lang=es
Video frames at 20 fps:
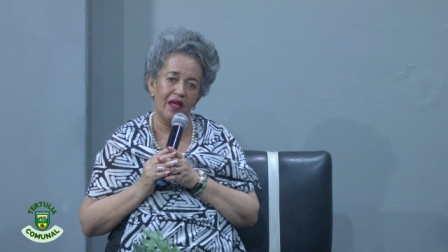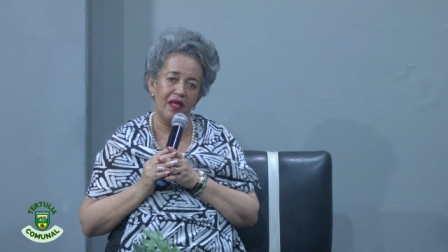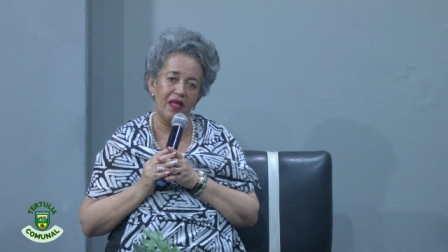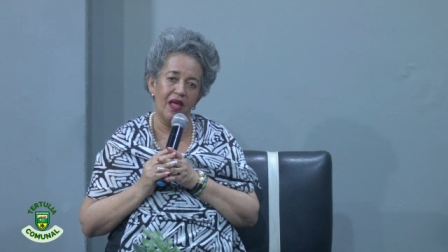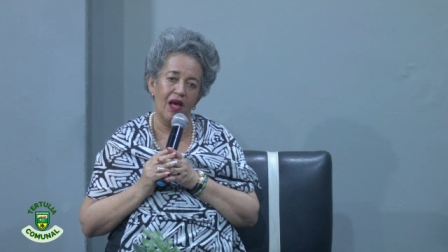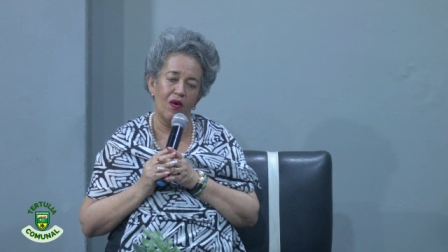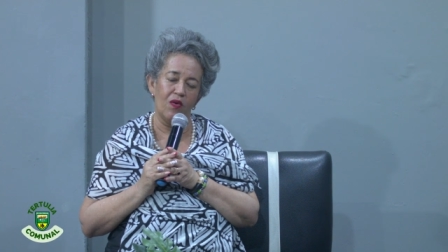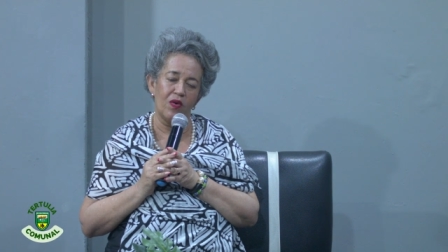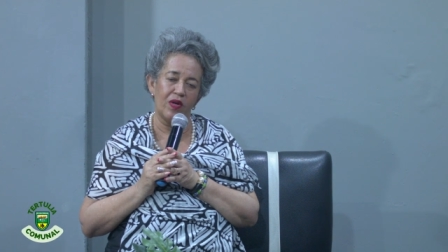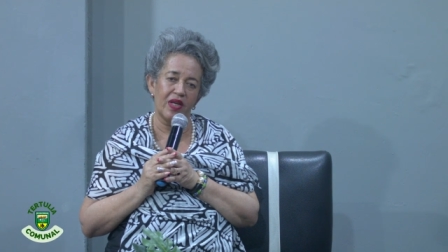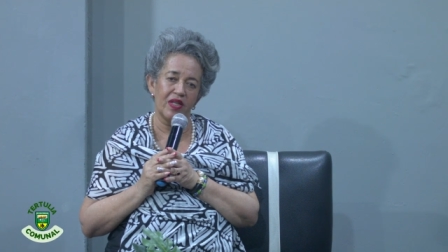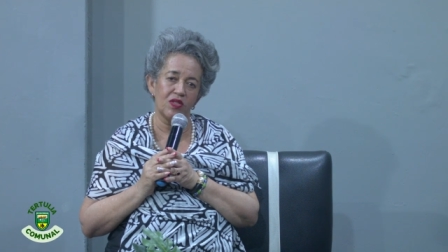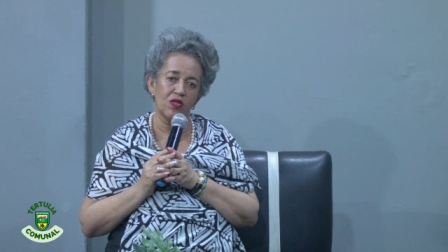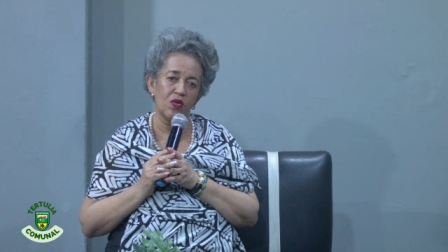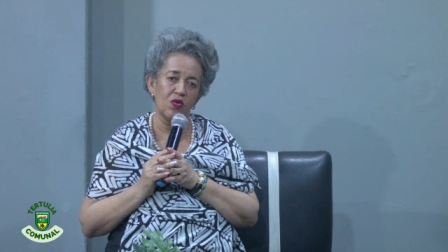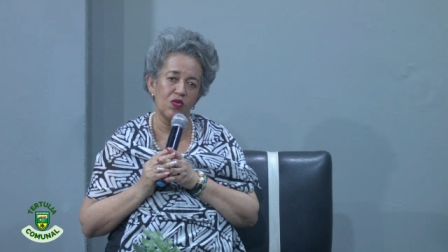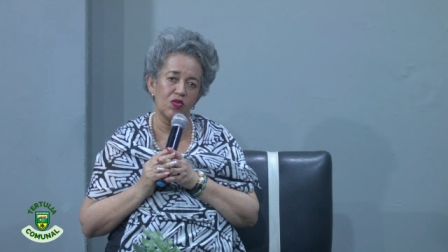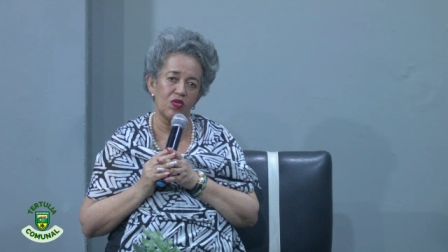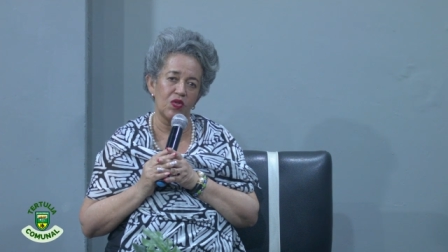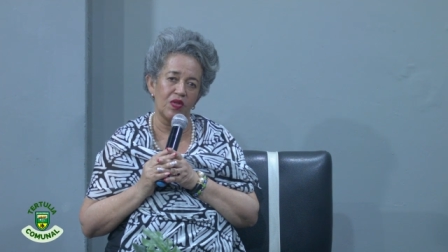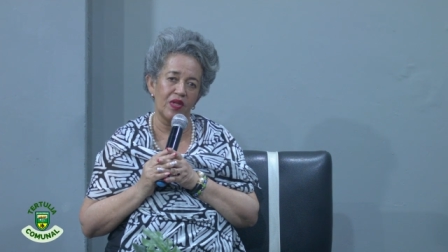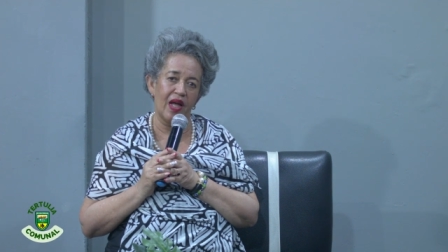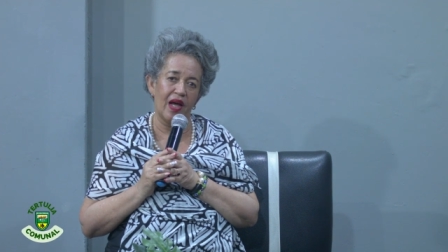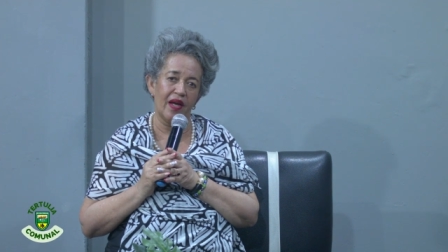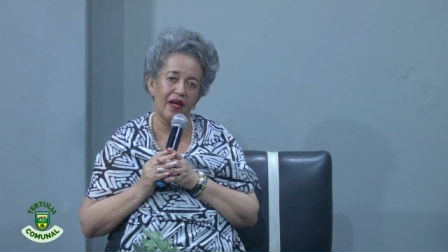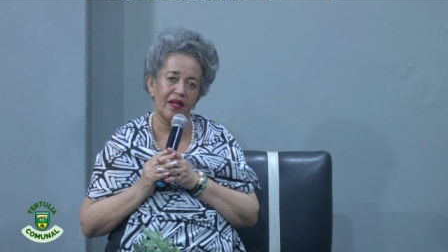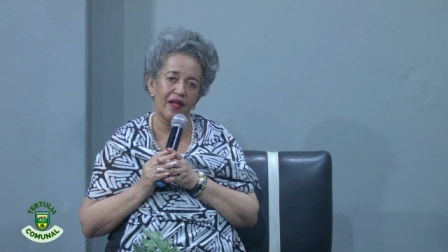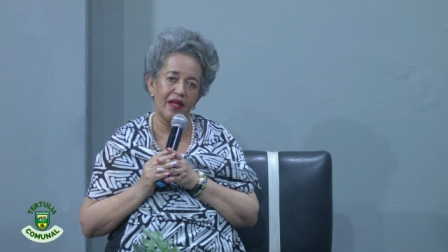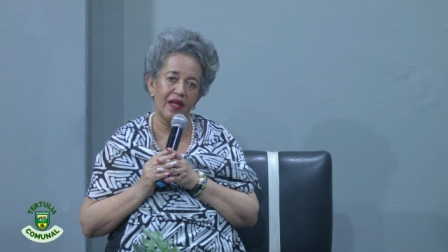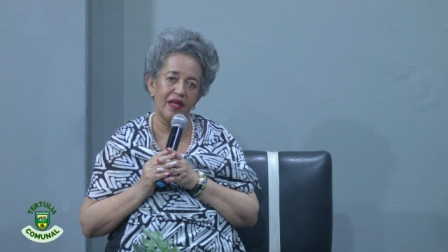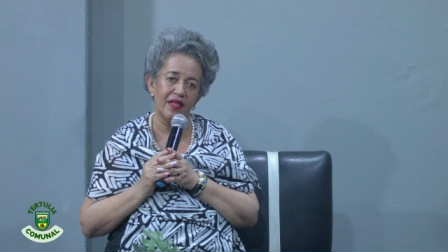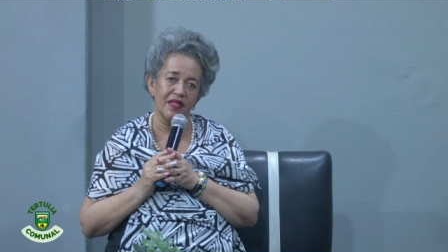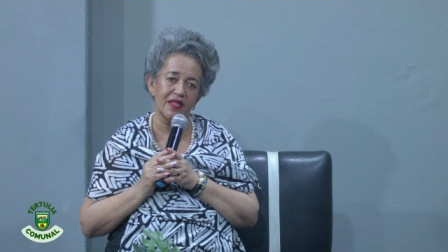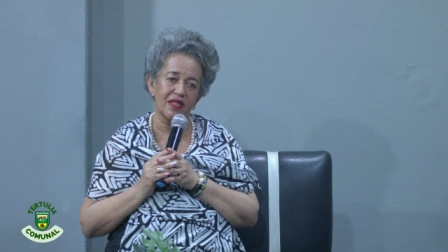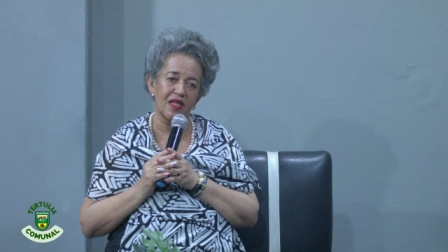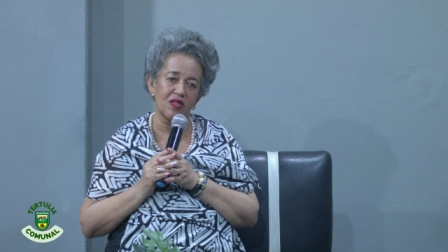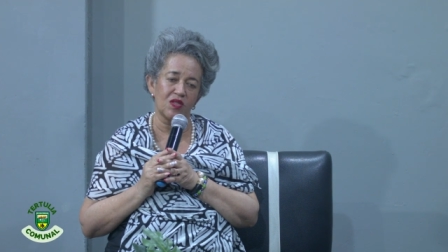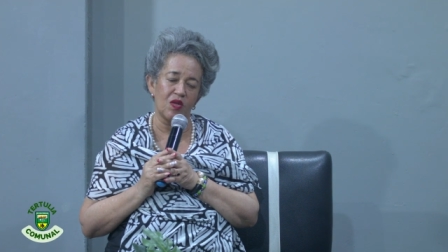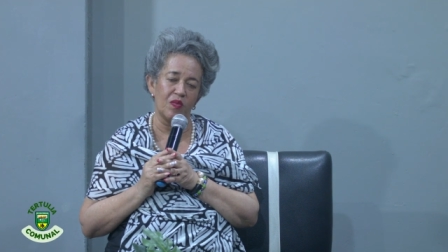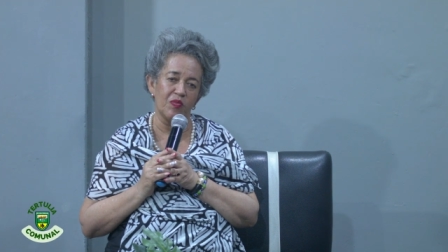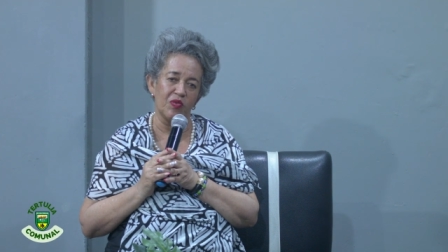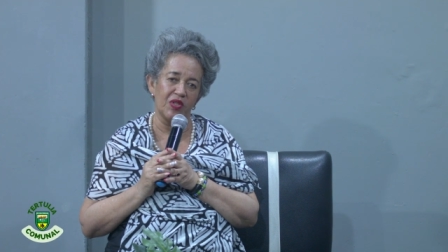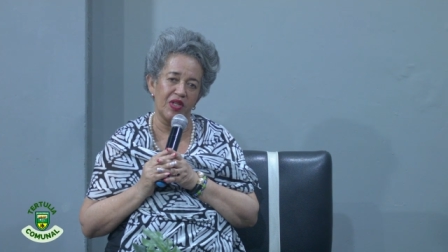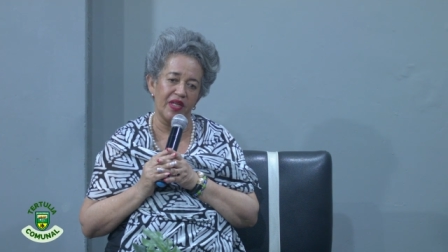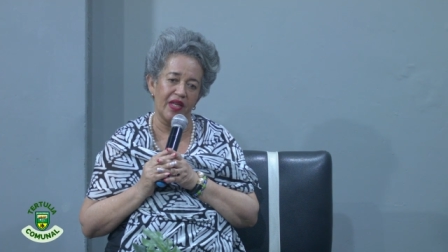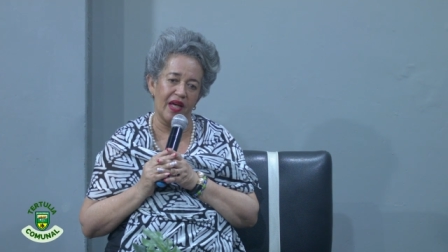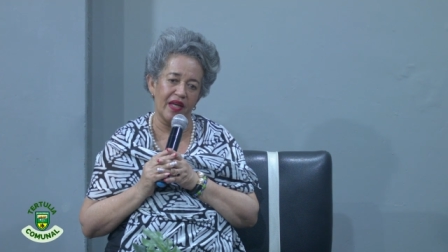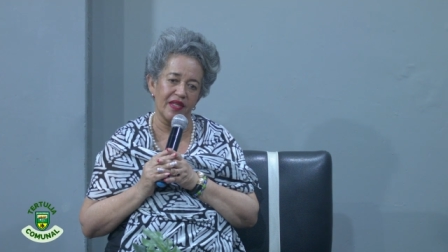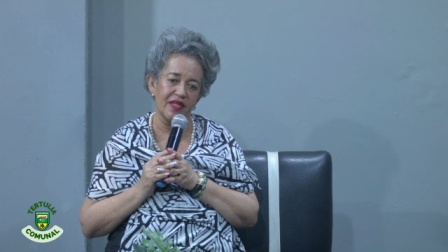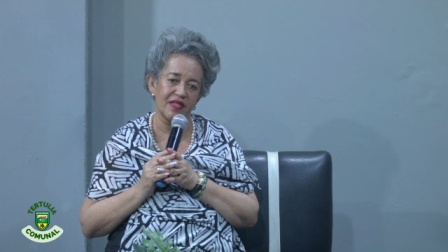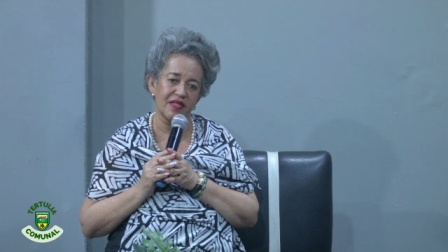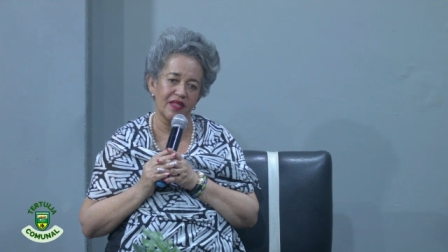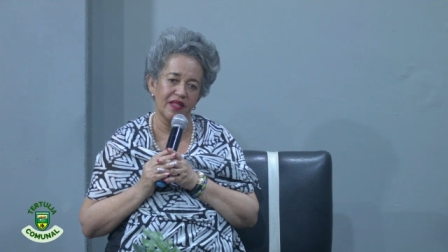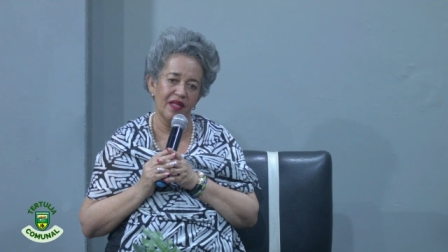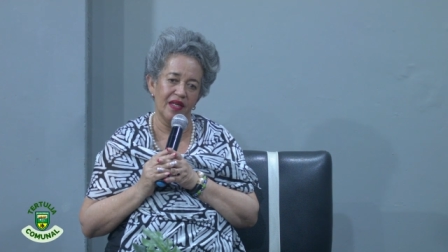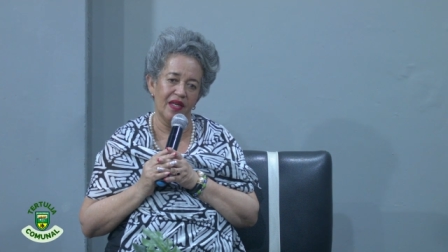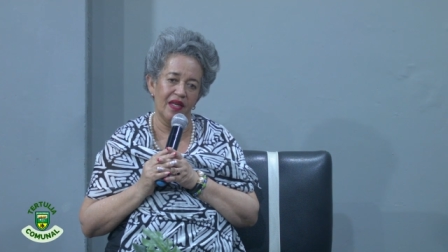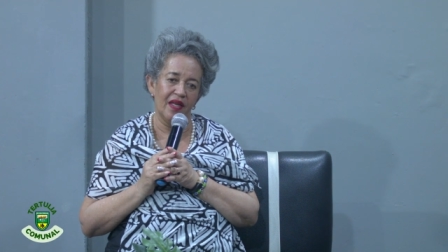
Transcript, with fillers: y a un qué solucionar en esas comunidades.